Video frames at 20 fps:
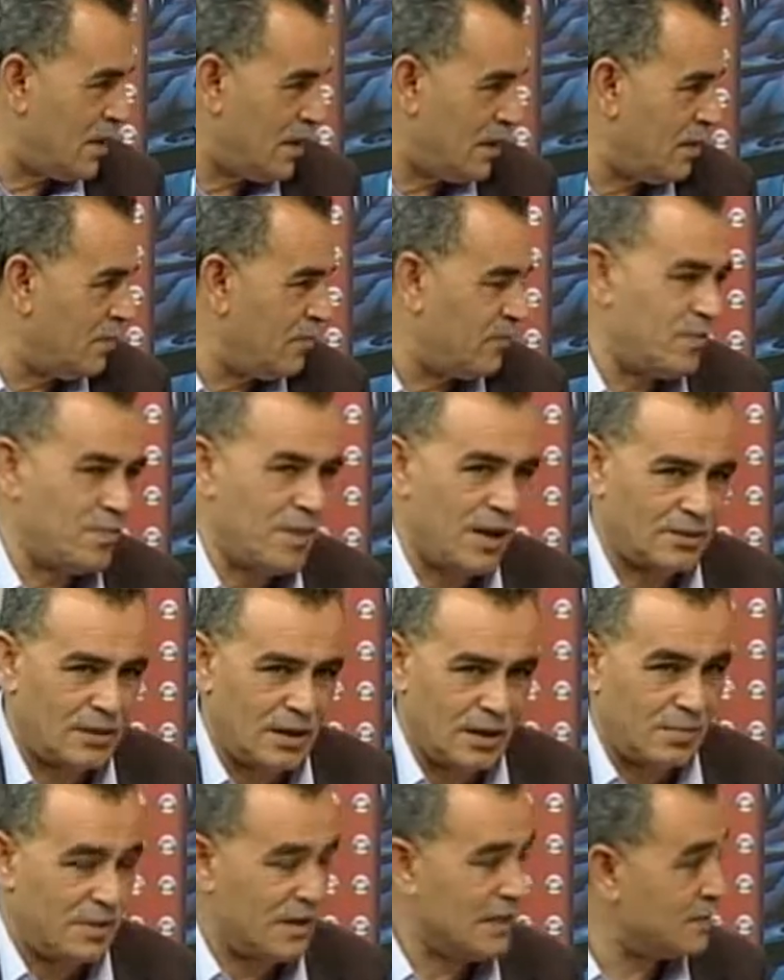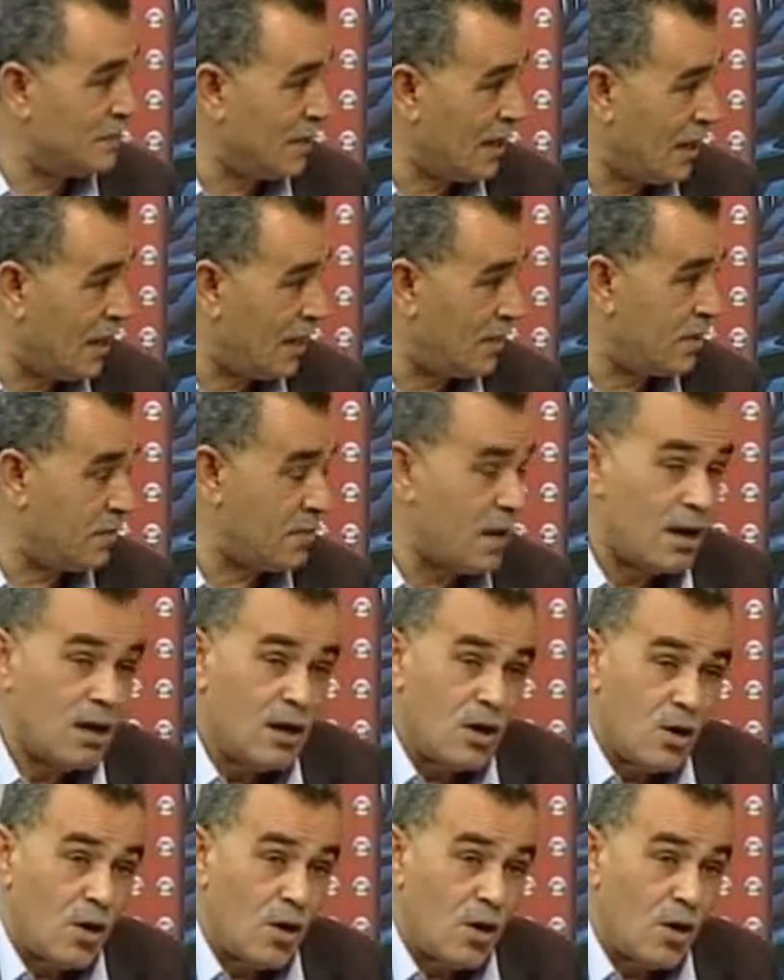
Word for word: يعني في بعض بالنسبه للانظمه